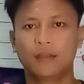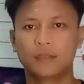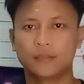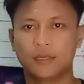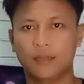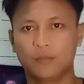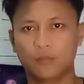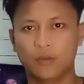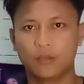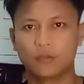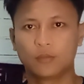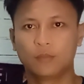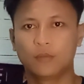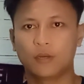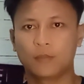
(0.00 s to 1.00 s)

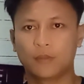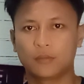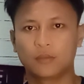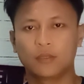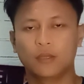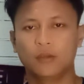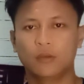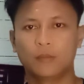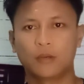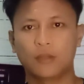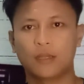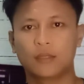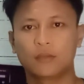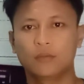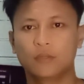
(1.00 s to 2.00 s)
Assalamualaikum warahmatullahi
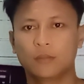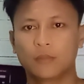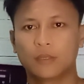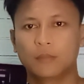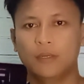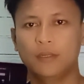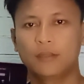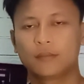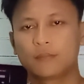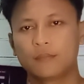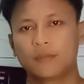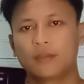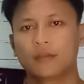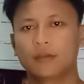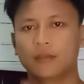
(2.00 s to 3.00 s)
wabarakatuh teman-teman.
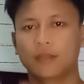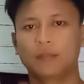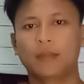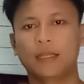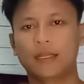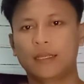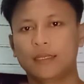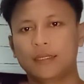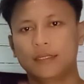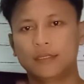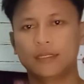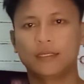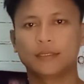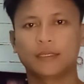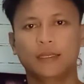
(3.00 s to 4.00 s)
kita balik lagi di
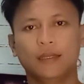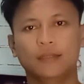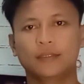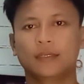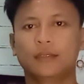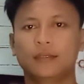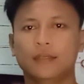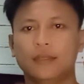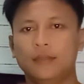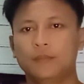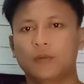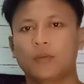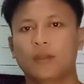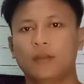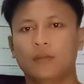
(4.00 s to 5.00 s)
channel saya, channel Dani
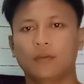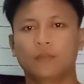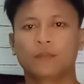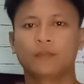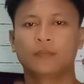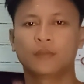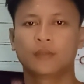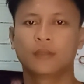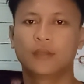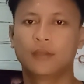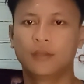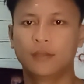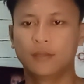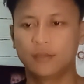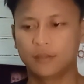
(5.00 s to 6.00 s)
Purwanto.
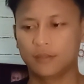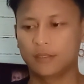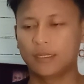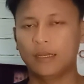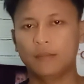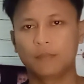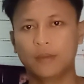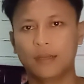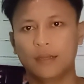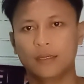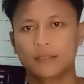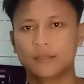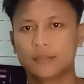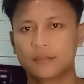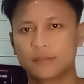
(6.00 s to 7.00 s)
Kita
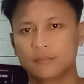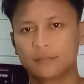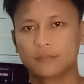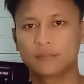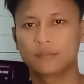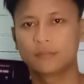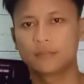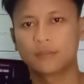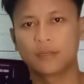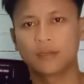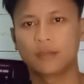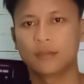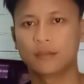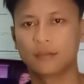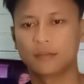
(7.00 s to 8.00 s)
bahas e,
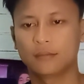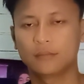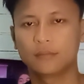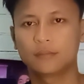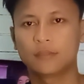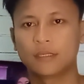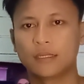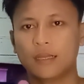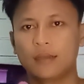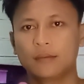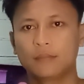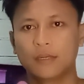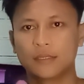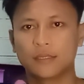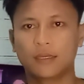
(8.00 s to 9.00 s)

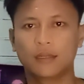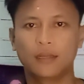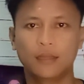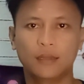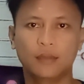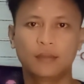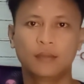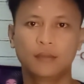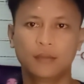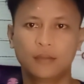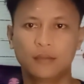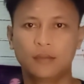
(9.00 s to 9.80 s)
tentang masalah